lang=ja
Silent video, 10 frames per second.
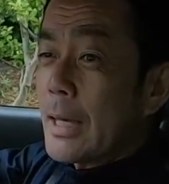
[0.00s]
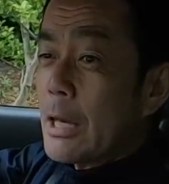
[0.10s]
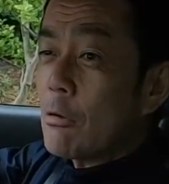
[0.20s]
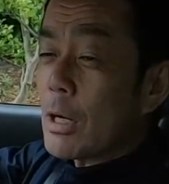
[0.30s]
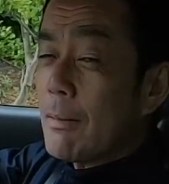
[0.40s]

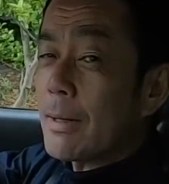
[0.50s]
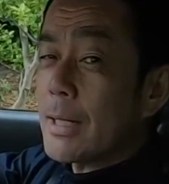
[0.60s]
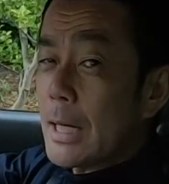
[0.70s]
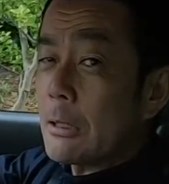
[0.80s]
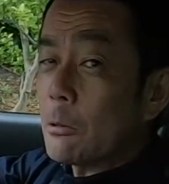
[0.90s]
結構変わる
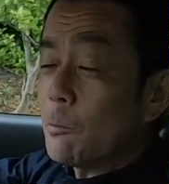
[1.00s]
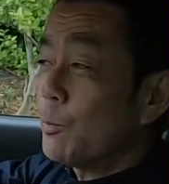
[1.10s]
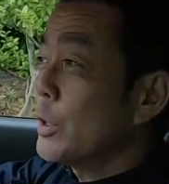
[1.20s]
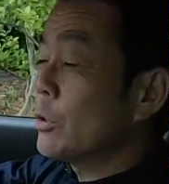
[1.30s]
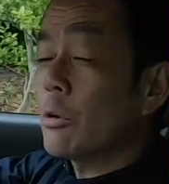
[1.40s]
かなと
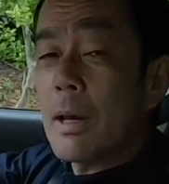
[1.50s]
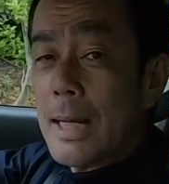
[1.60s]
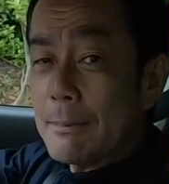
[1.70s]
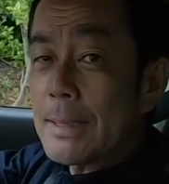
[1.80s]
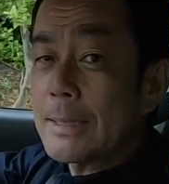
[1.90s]
いうところは
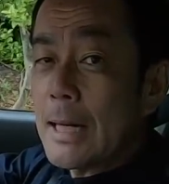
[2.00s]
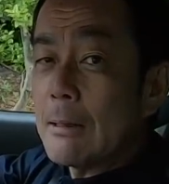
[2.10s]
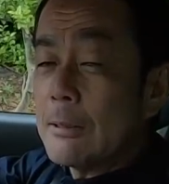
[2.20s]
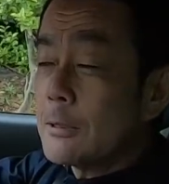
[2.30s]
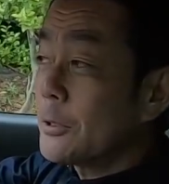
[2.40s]
ありました
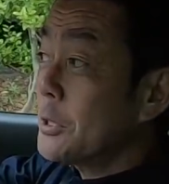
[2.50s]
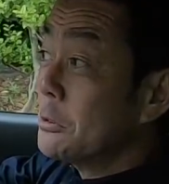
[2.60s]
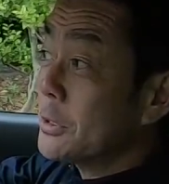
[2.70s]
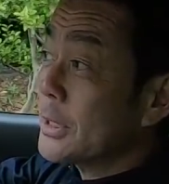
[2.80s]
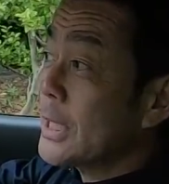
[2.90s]
それ
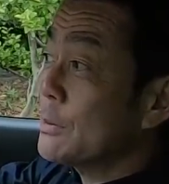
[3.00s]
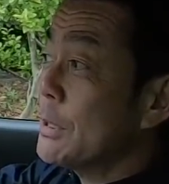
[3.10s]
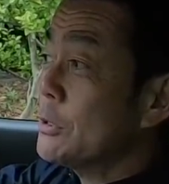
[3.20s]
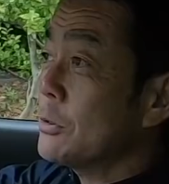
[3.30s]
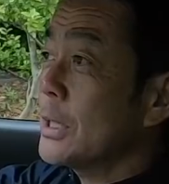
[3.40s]
と
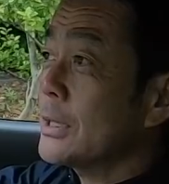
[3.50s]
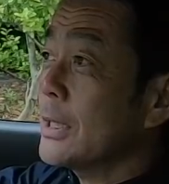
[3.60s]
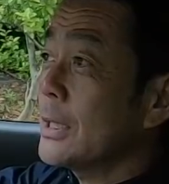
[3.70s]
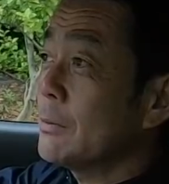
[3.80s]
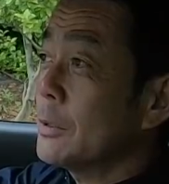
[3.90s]
サスペンションです
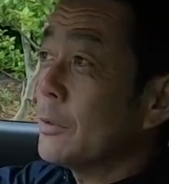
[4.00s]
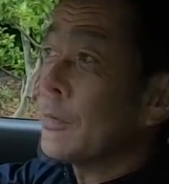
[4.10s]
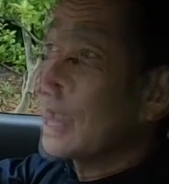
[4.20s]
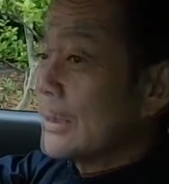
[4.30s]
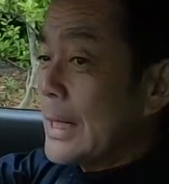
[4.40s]
けれど
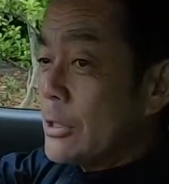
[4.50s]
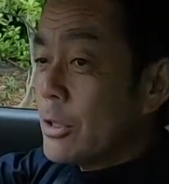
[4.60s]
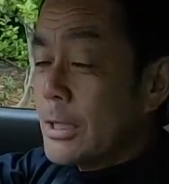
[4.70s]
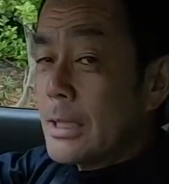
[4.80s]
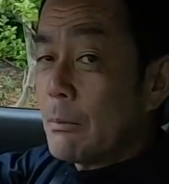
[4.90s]
も最
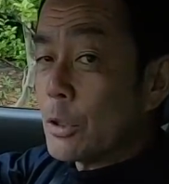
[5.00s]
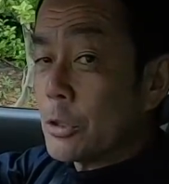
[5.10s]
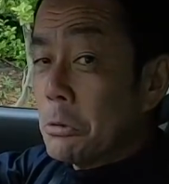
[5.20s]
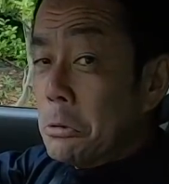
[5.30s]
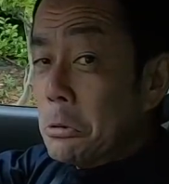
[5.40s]
初からしたらもう
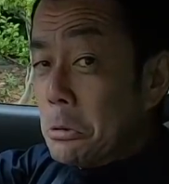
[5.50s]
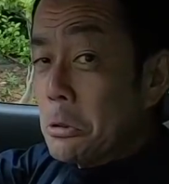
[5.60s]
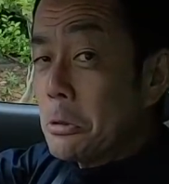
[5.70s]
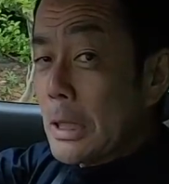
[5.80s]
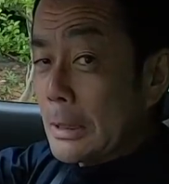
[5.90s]
相当
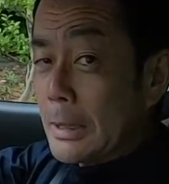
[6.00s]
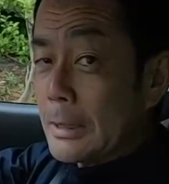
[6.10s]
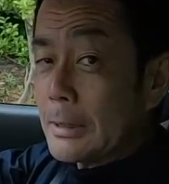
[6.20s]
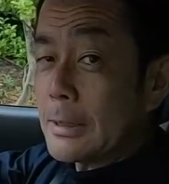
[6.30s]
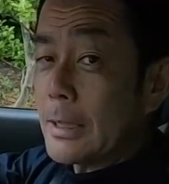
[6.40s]
良くなっ
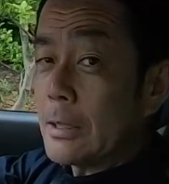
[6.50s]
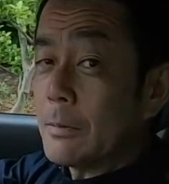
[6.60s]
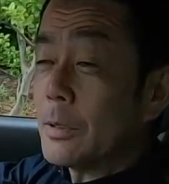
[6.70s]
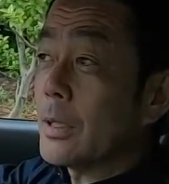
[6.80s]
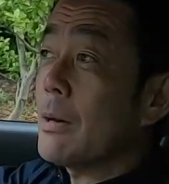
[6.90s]
たんですけれど
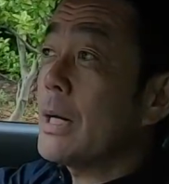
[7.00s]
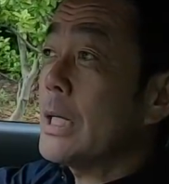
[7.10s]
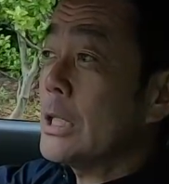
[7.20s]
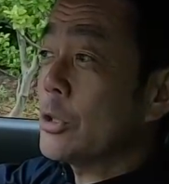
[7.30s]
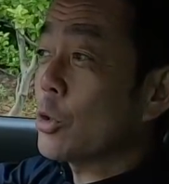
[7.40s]
もやは
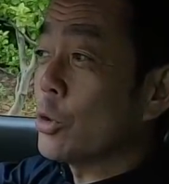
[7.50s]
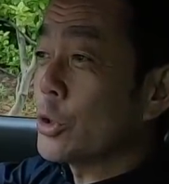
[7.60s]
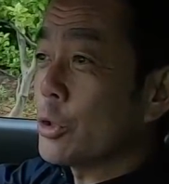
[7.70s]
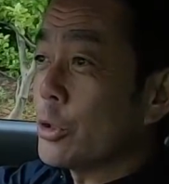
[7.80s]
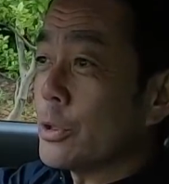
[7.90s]
りちょっと
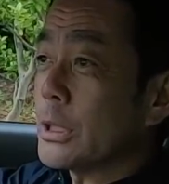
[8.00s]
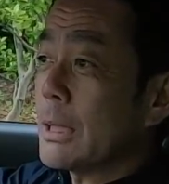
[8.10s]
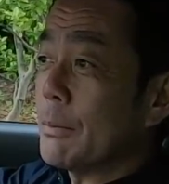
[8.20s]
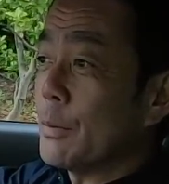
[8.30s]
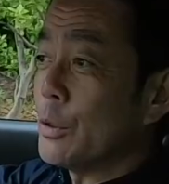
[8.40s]
コツコツし
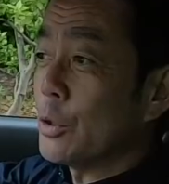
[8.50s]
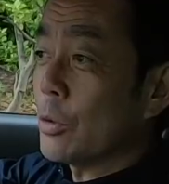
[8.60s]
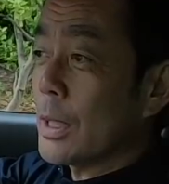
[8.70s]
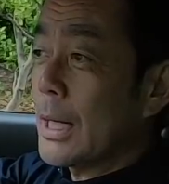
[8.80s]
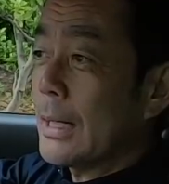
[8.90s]
た部分
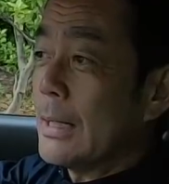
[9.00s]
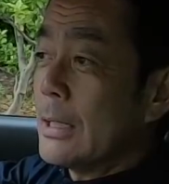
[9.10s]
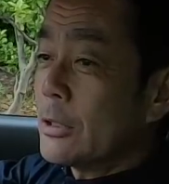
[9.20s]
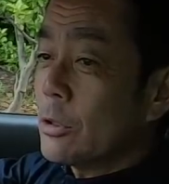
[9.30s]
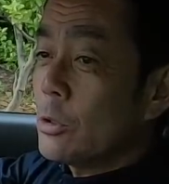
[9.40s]
とか
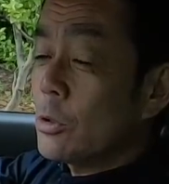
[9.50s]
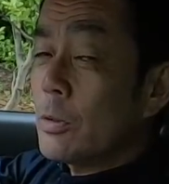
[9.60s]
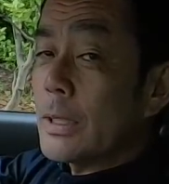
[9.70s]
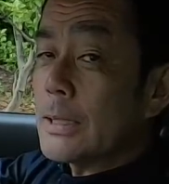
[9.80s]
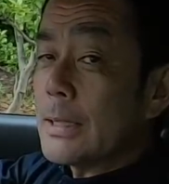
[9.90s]
そういうと
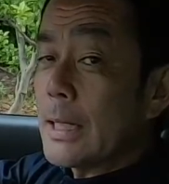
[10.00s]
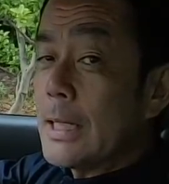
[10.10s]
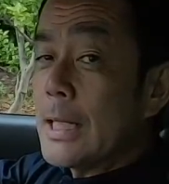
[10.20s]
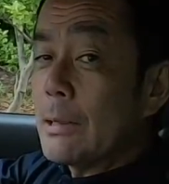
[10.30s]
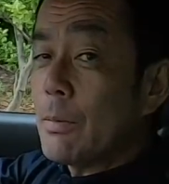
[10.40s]
ころはですね
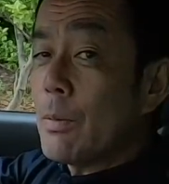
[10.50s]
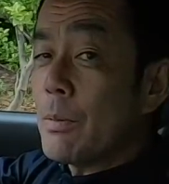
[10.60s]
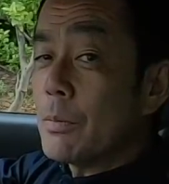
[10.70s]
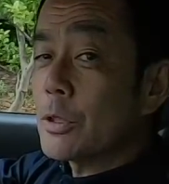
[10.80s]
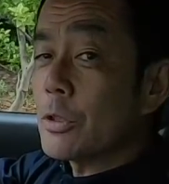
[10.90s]
気になる部
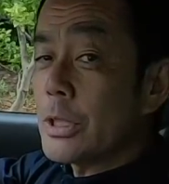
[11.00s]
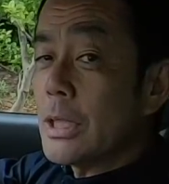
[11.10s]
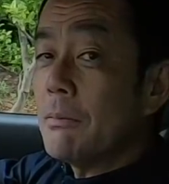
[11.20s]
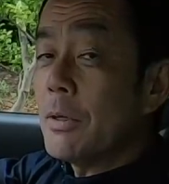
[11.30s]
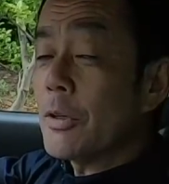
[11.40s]
分も少
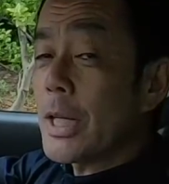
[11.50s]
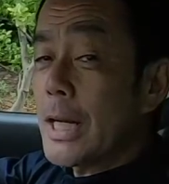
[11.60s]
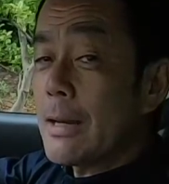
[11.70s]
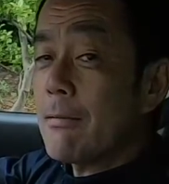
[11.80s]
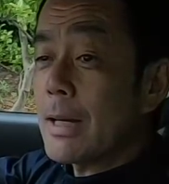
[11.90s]
し見受け
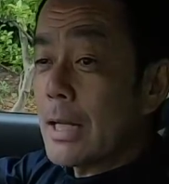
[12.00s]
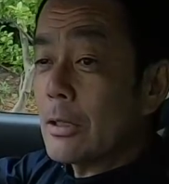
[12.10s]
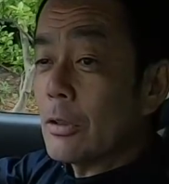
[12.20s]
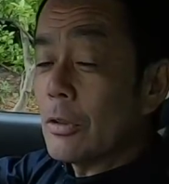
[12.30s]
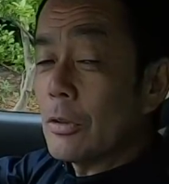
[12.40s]
られるか
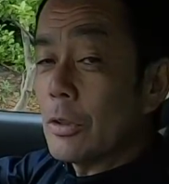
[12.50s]
なと